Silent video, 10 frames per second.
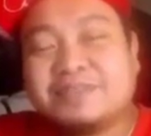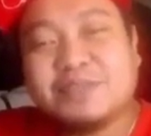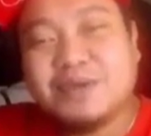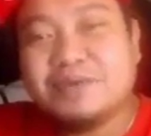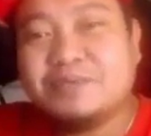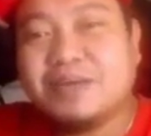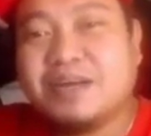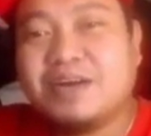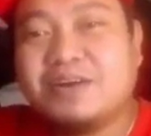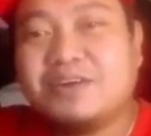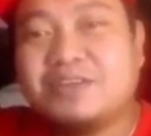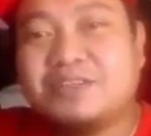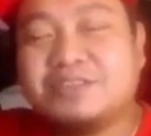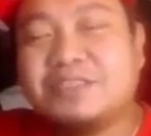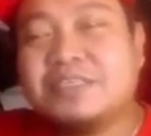tawagan mo lang ako.
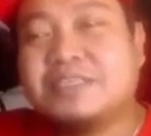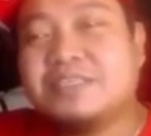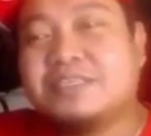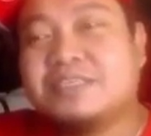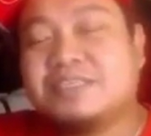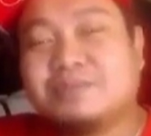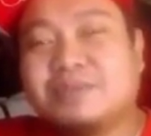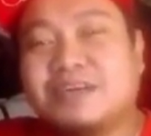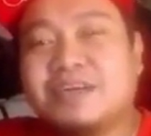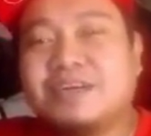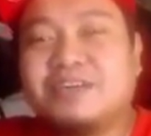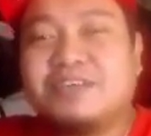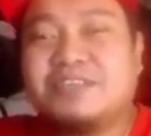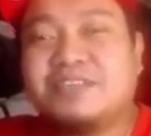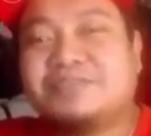Chat mo lang
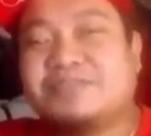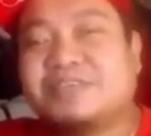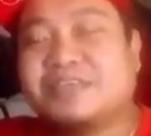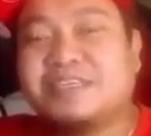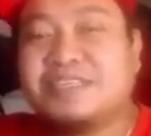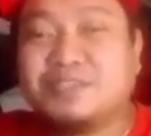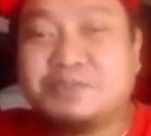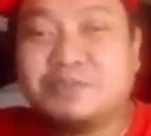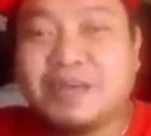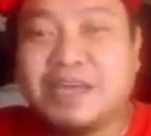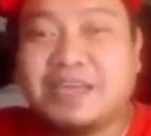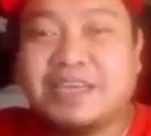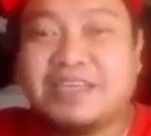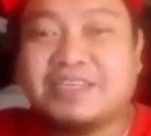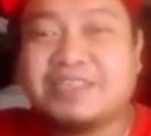ako. nandito man
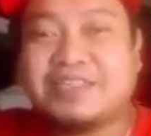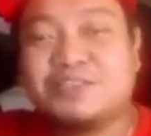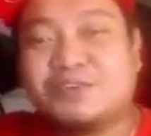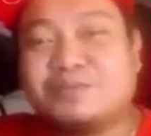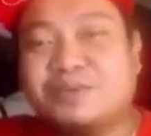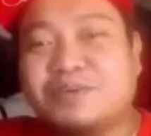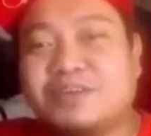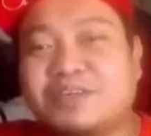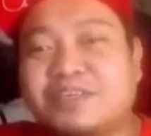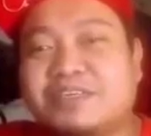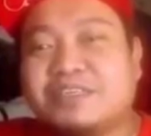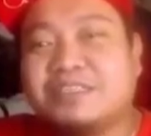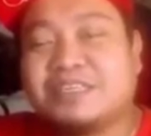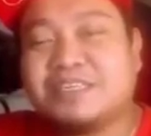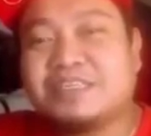palagi. Chika ko mo.
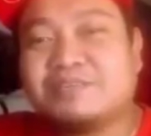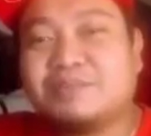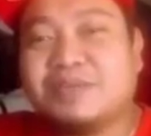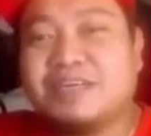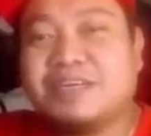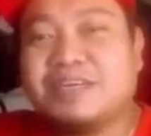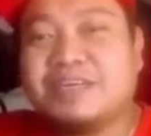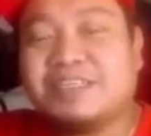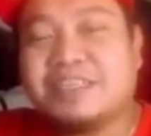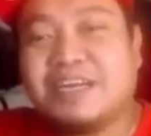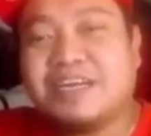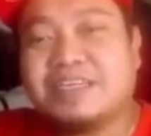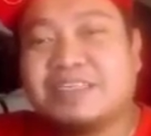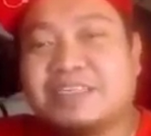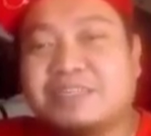Isang chat mo lang, andyan
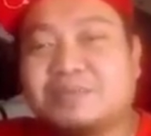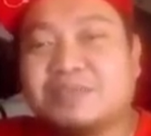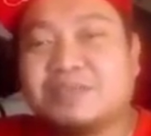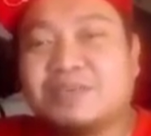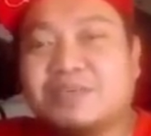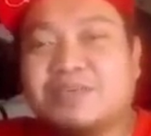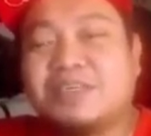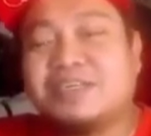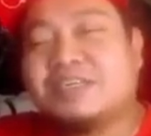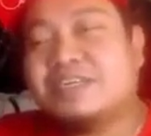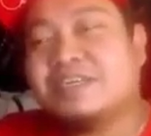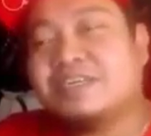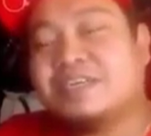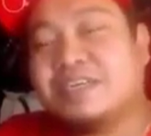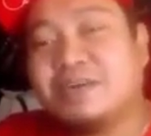agad ang response ko. Ay,
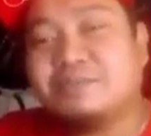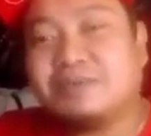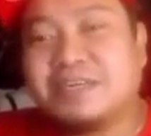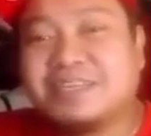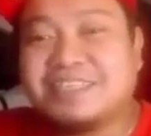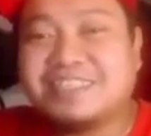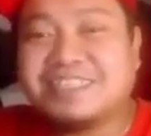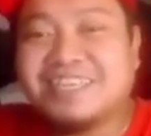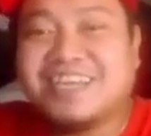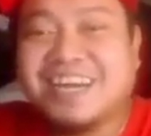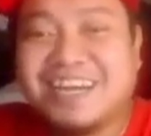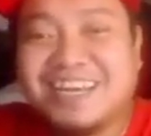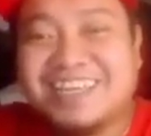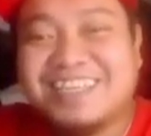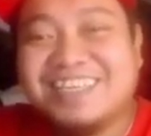eh, ikaw, pag nag-chat ka sa
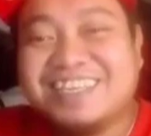akin,